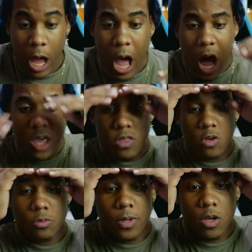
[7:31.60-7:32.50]
Ay, oh
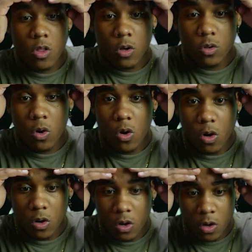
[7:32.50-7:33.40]
Dios mío,
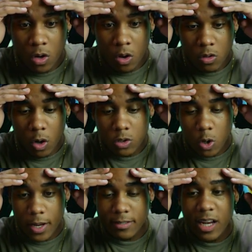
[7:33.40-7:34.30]
doctor.
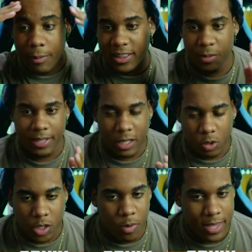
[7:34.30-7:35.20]
Doctores, se levanta y mata al
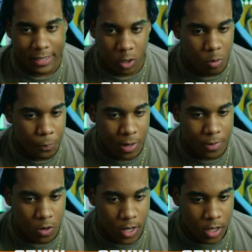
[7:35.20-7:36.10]
último ya, te doy un
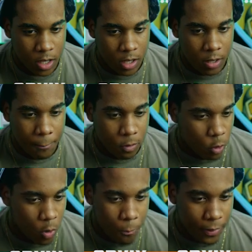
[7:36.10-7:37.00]
premio, ¿eh?
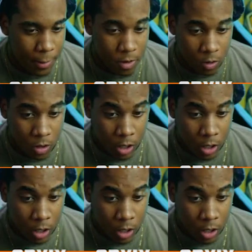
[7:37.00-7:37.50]
busco un premio.